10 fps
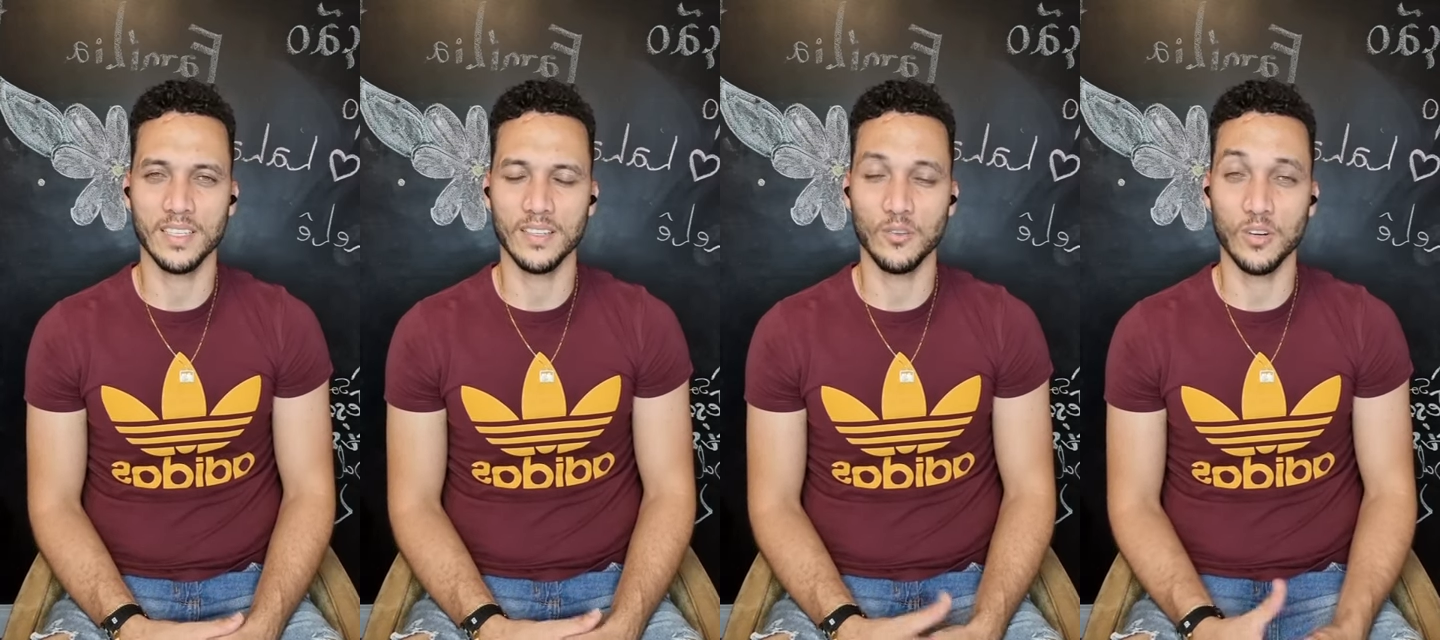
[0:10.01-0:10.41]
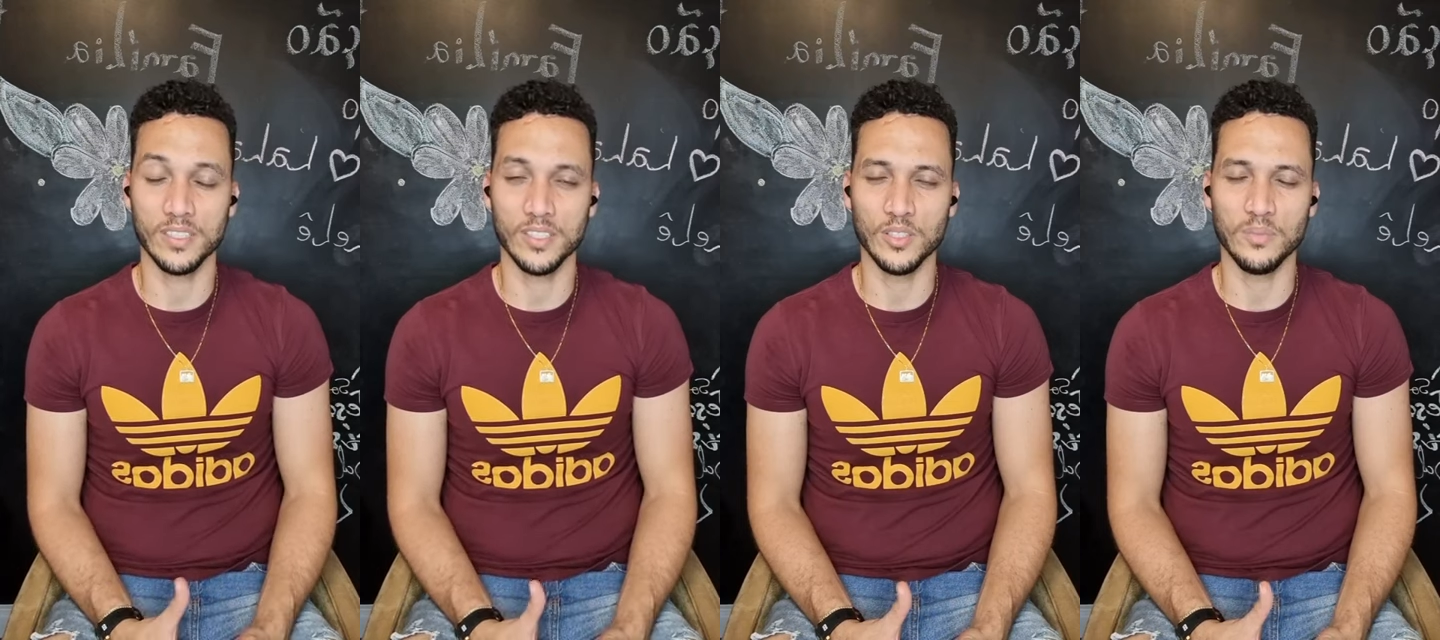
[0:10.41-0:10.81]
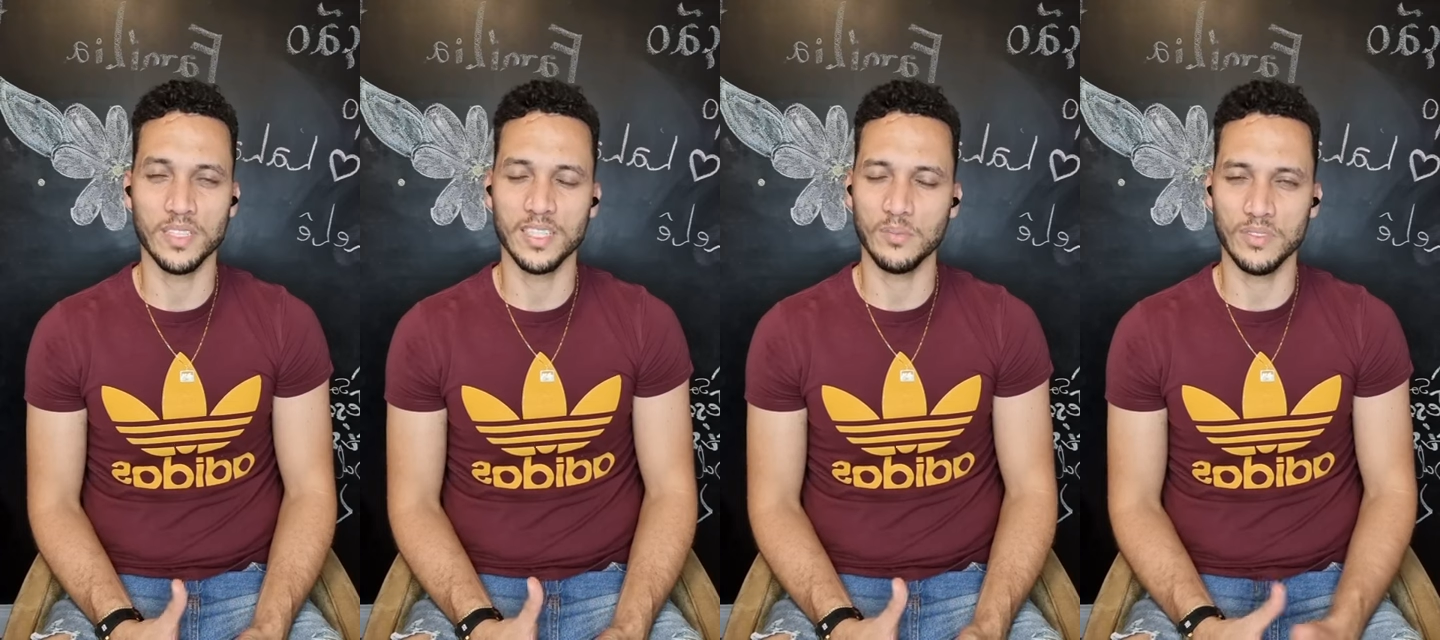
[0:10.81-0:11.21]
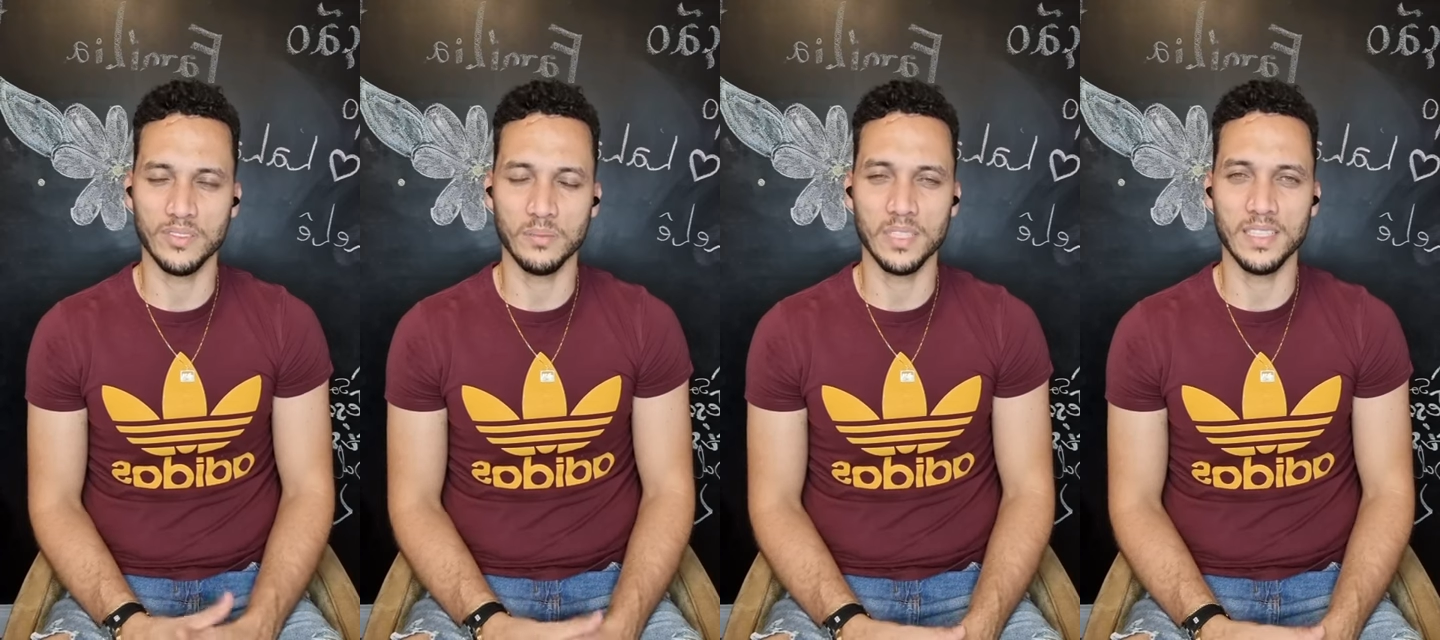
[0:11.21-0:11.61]
que gosta de mim, da
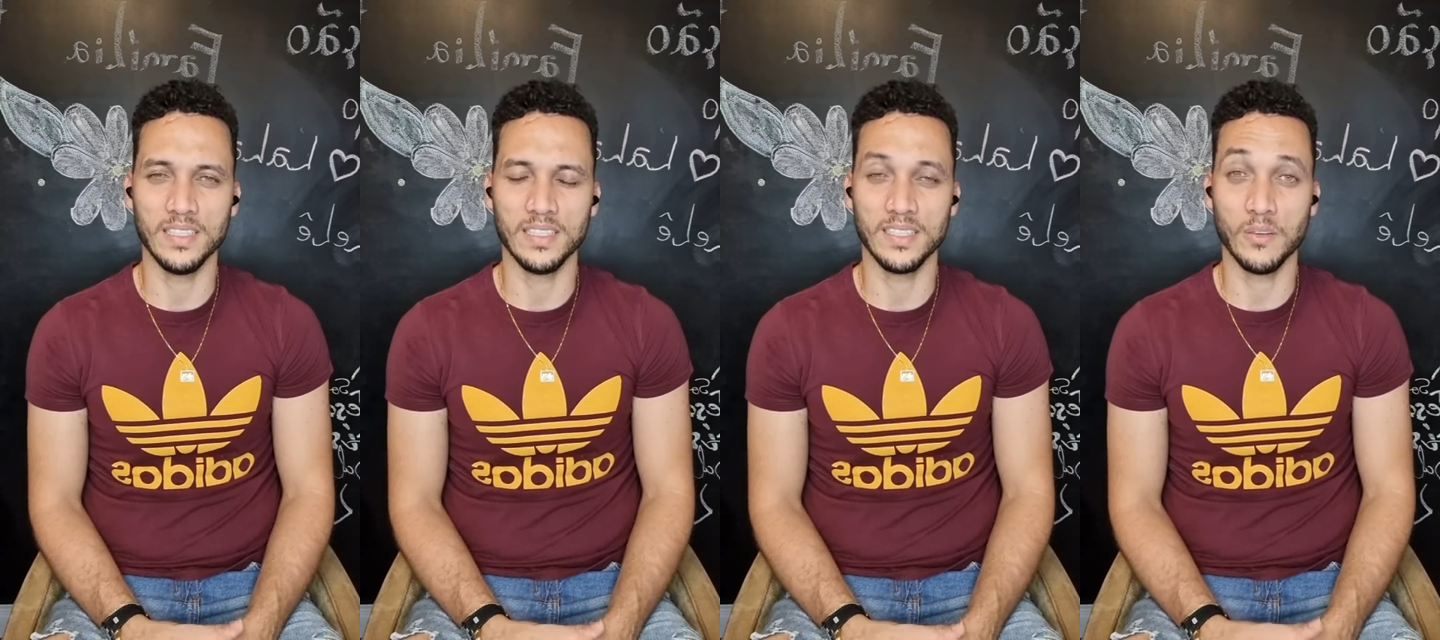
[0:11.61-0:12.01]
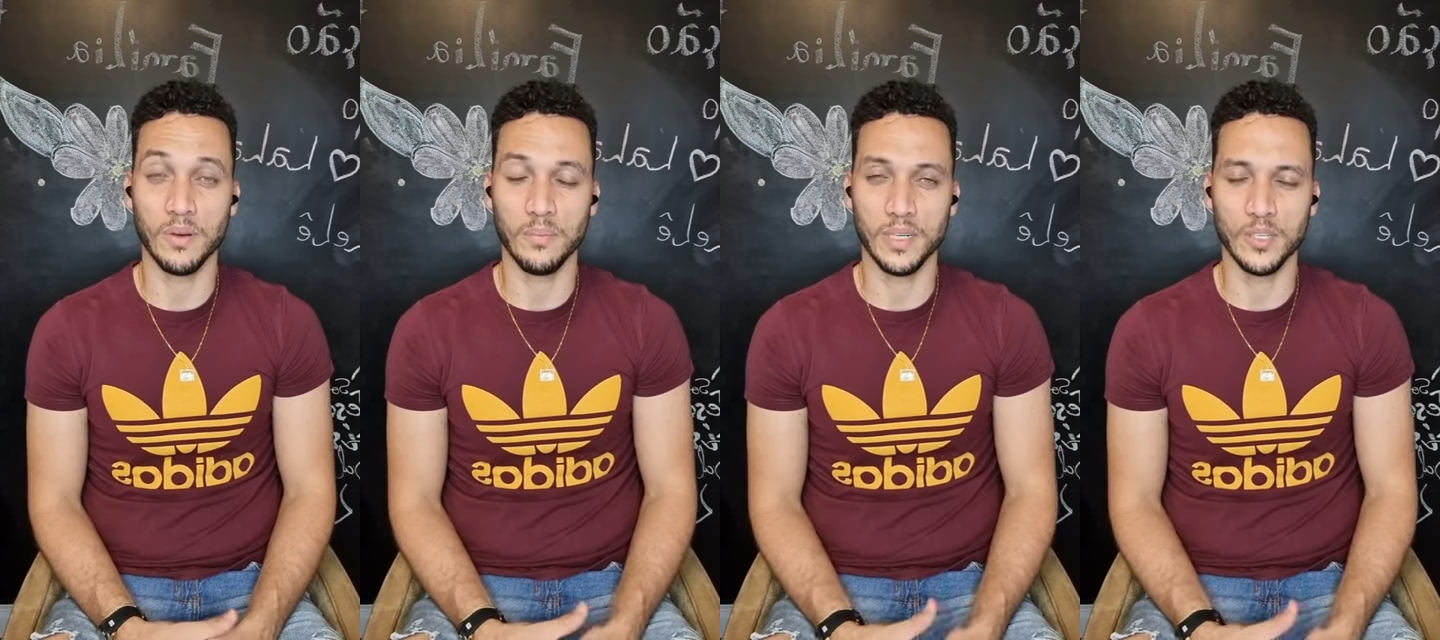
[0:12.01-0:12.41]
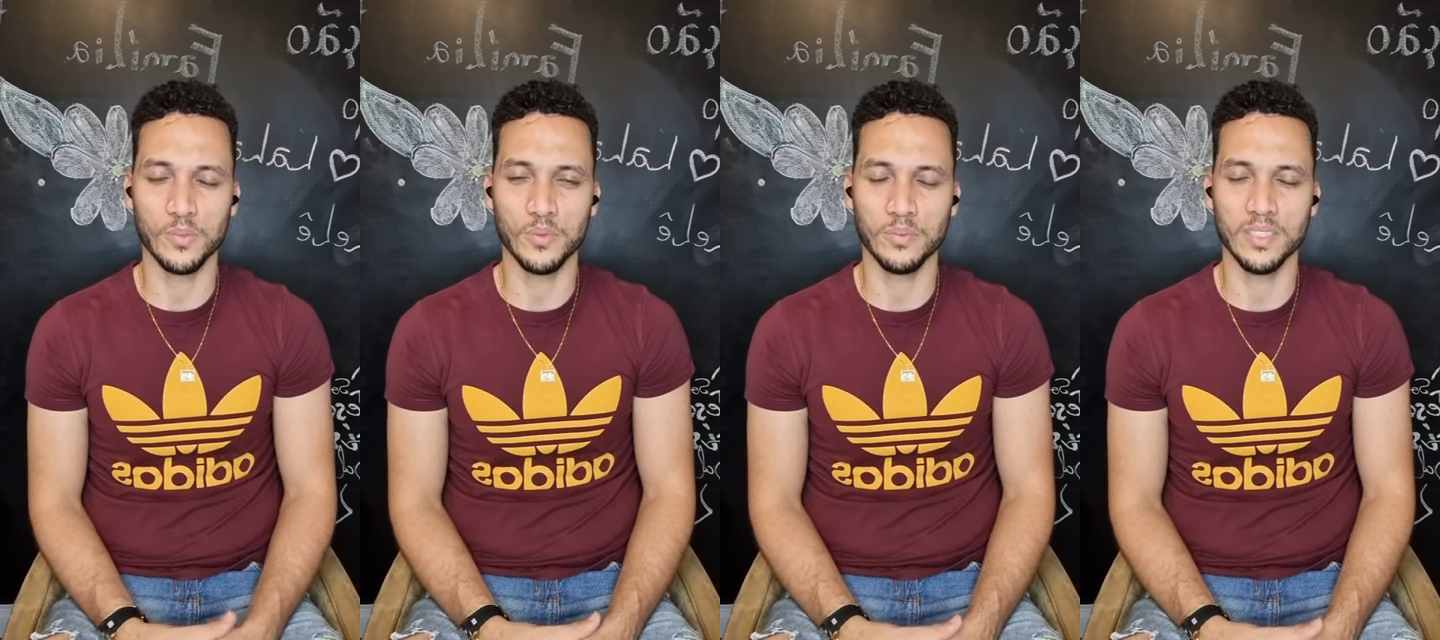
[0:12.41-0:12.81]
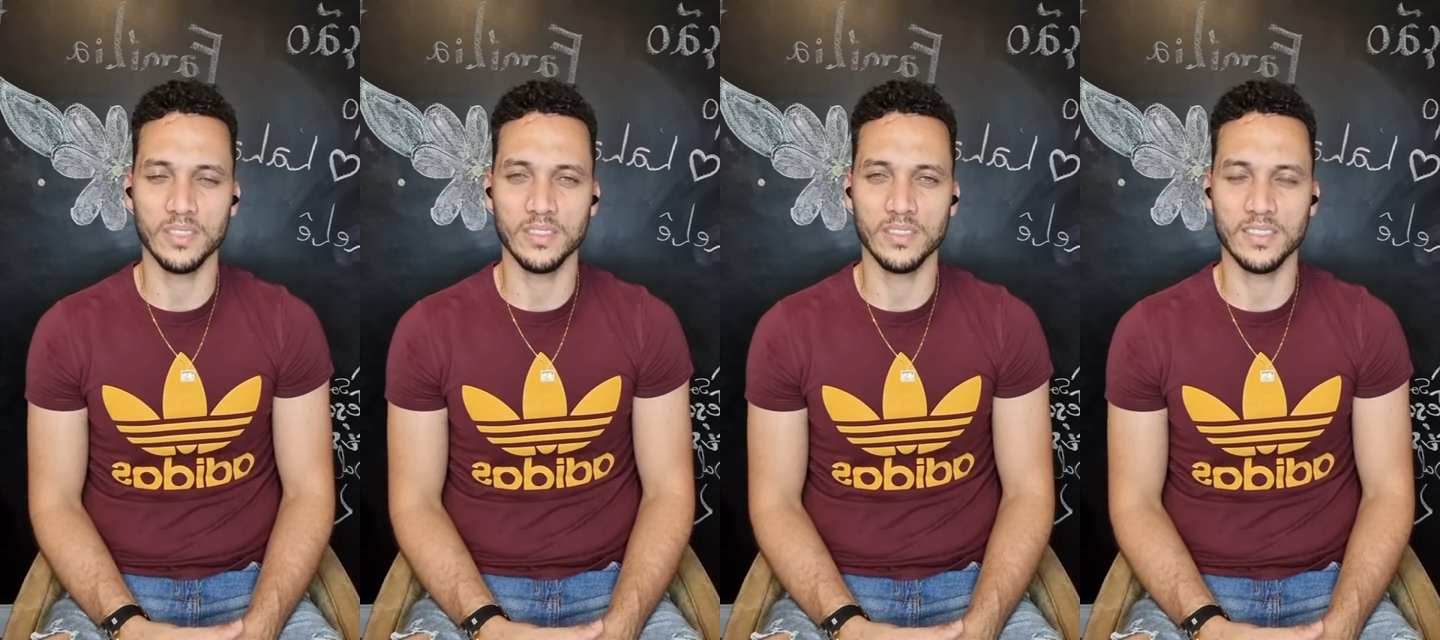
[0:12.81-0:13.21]
minha família, que tem um apreço por
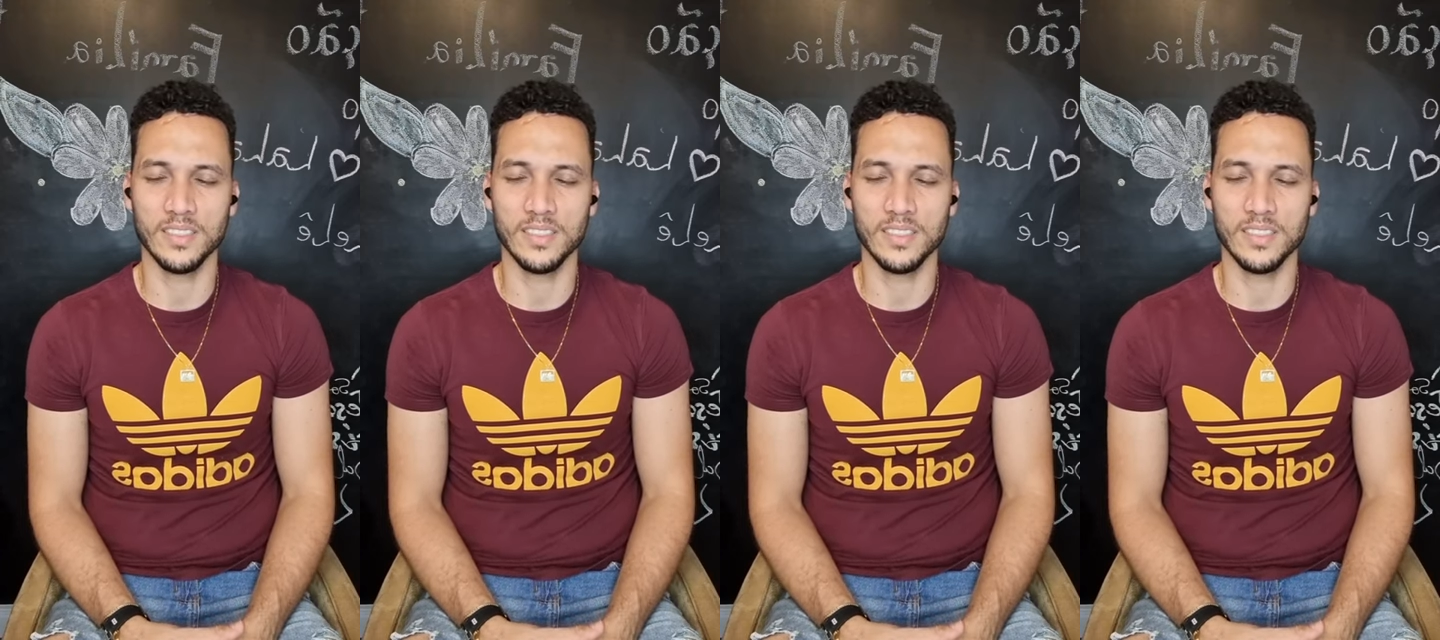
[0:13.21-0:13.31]
mim.